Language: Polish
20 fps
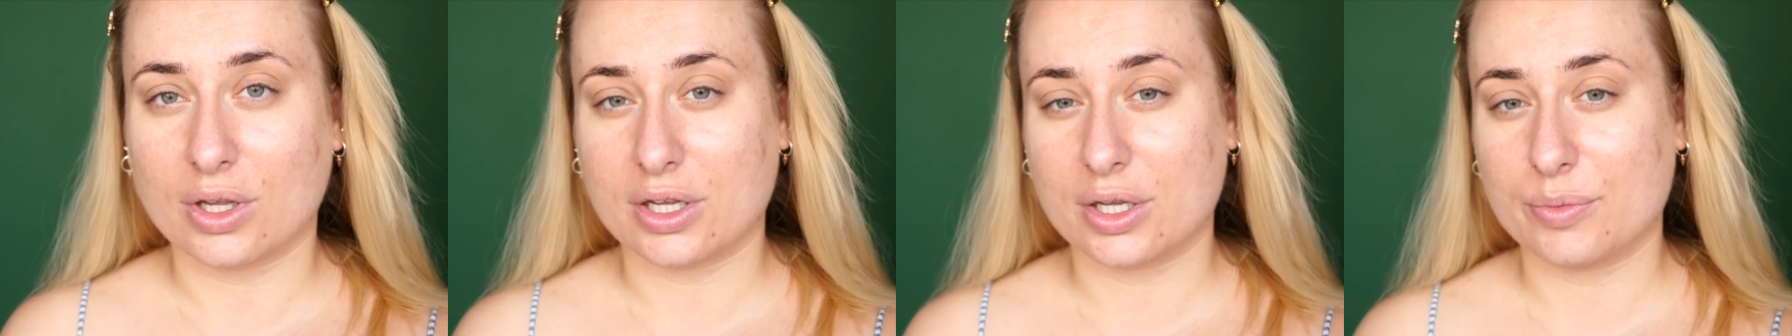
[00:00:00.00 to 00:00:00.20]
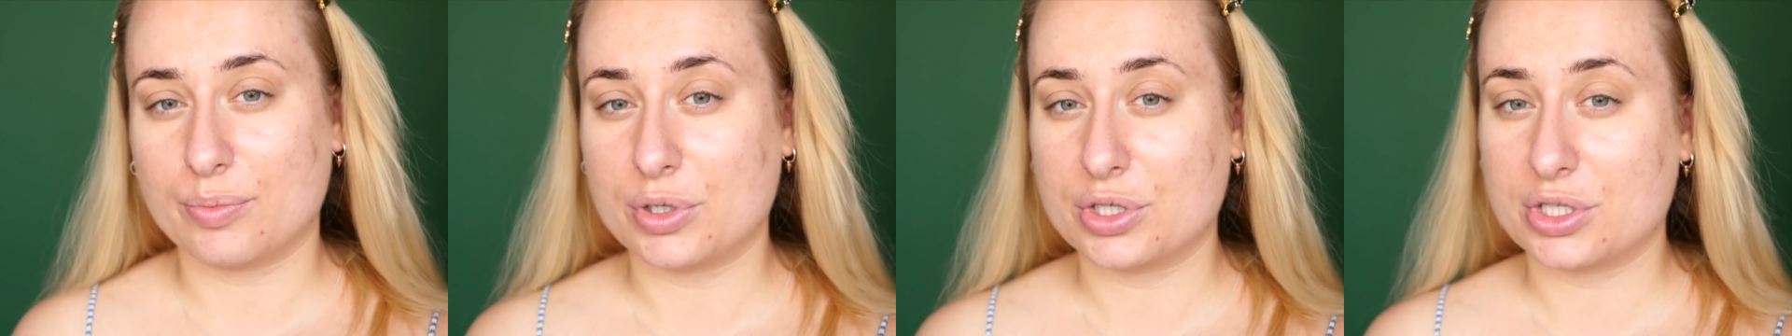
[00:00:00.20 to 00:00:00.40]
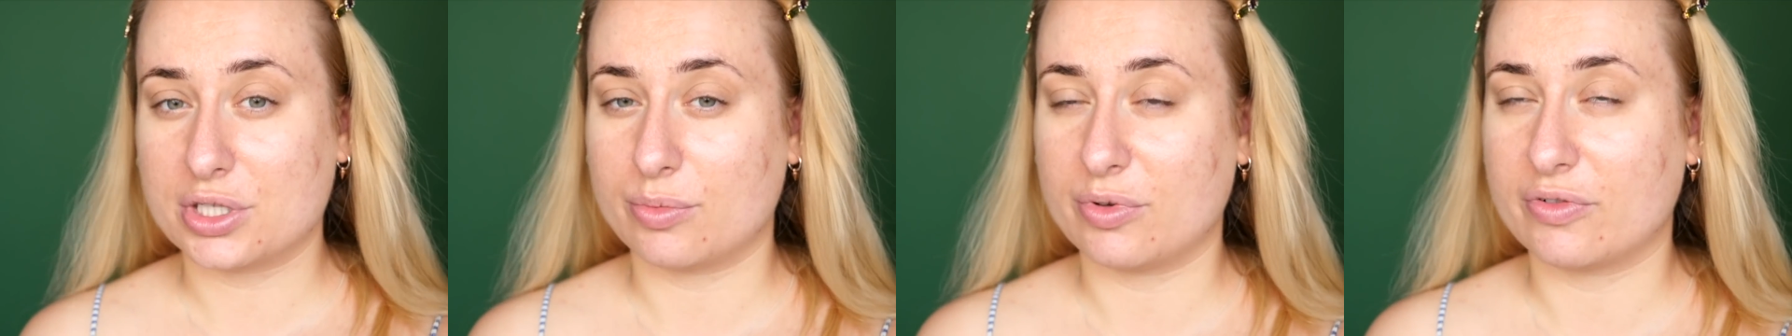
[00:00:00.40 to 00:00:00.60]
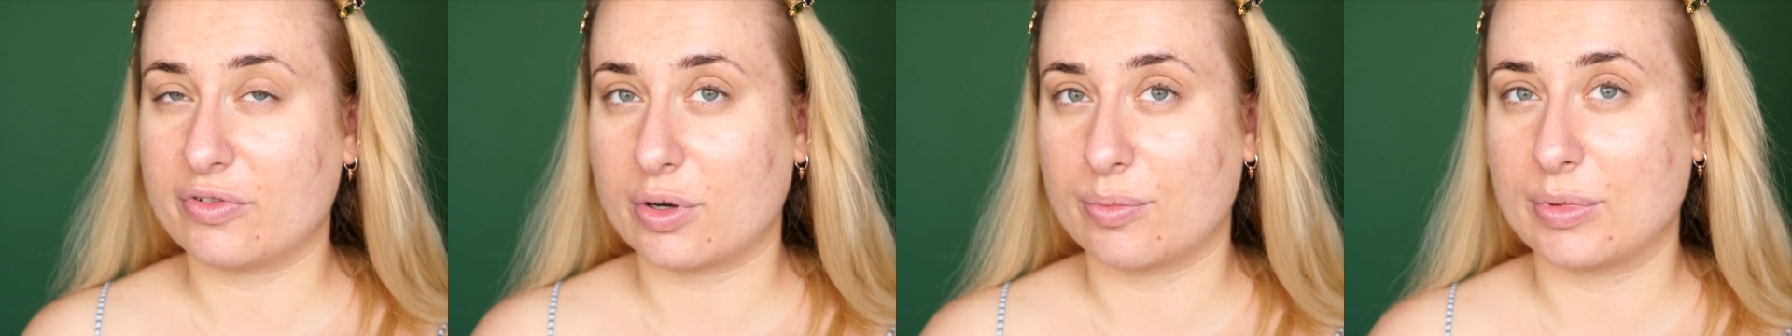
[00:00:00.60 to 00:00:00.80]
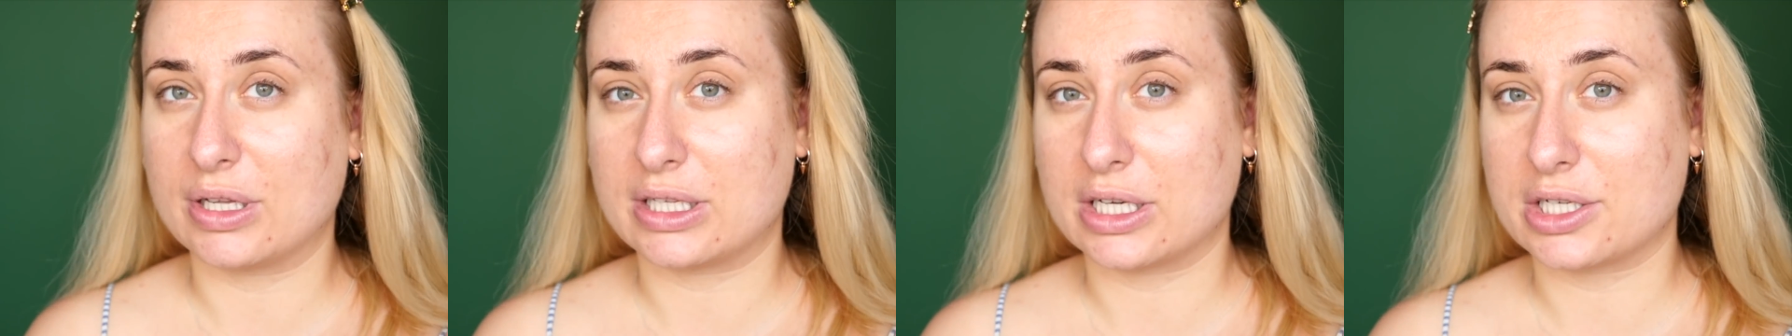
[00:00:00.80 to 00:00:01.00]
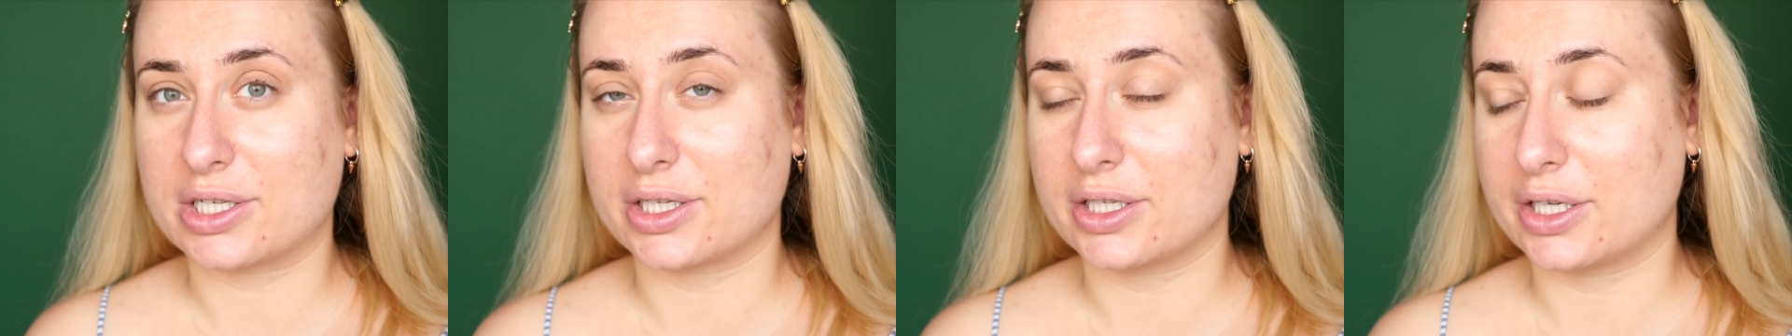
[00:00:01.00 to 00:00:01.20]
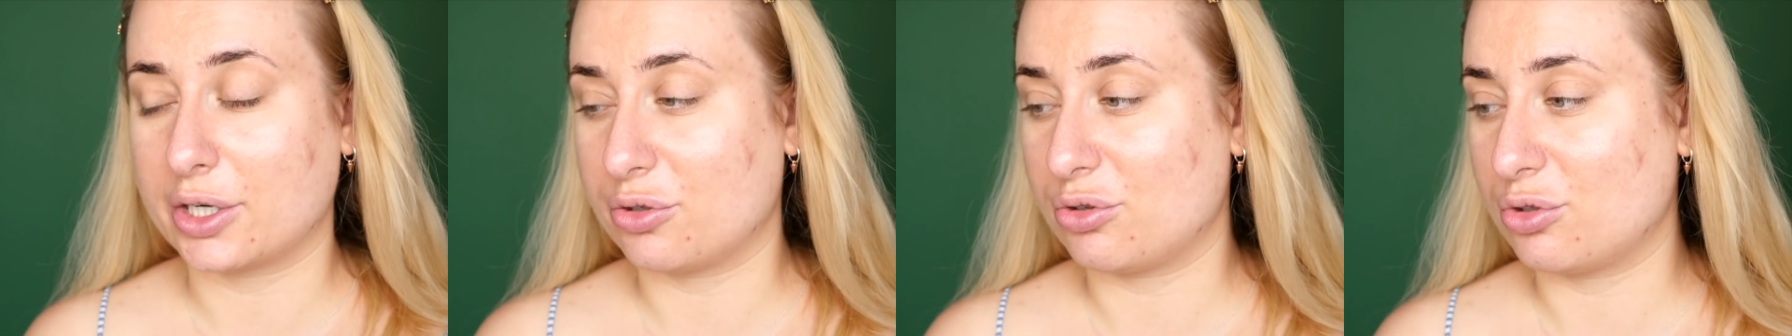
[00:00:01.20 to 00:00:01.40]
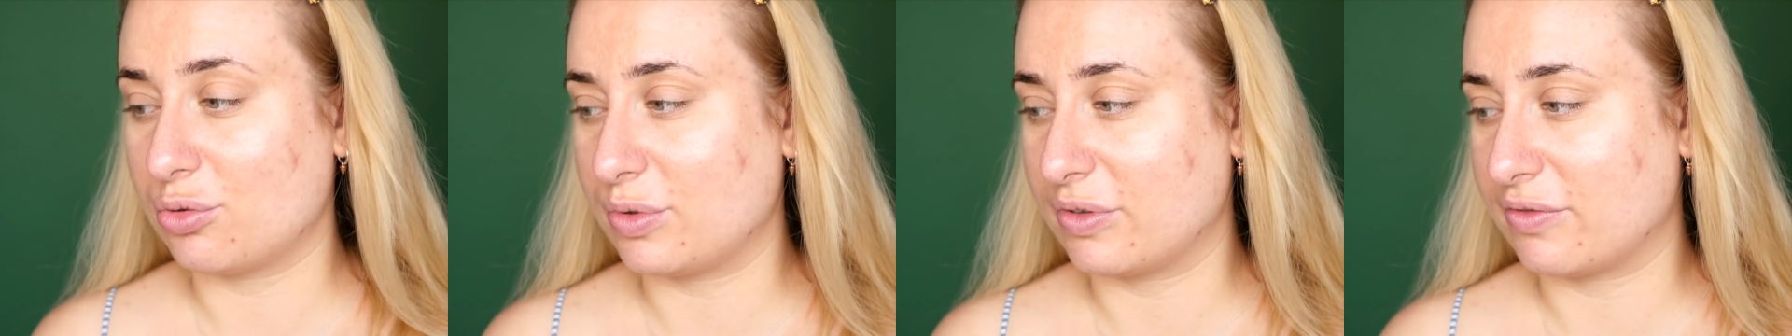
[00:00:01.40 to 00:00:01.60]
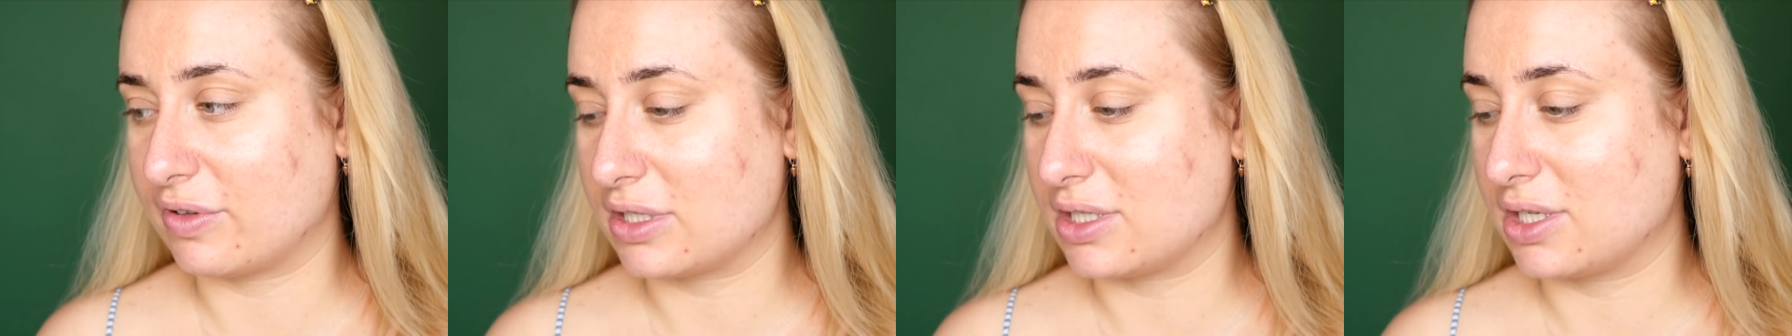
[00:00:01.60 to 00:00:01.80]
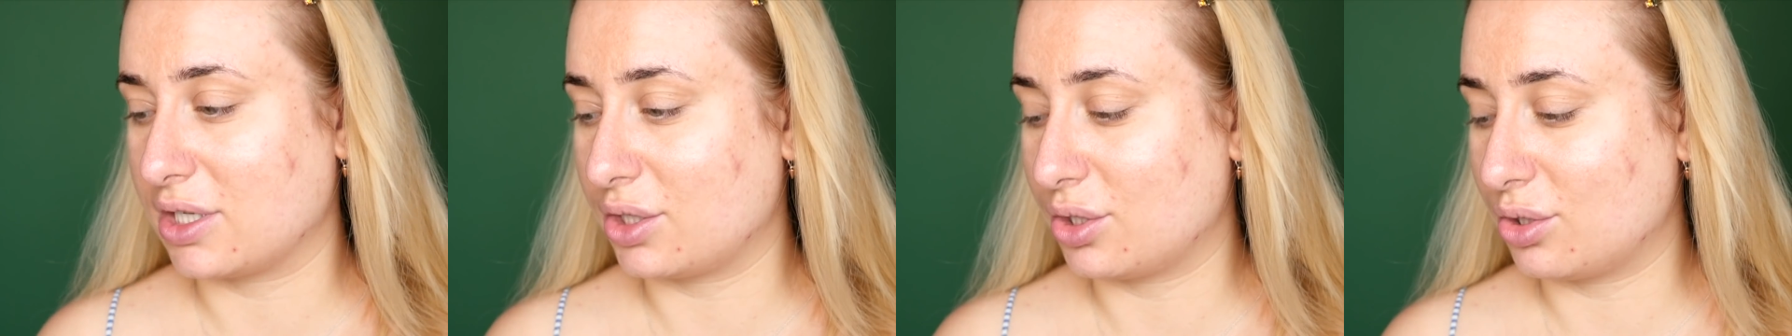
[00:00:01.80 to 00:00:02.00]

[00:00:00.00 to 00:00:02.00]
I piszcie mi w komentarzach na YouTubie właśnie,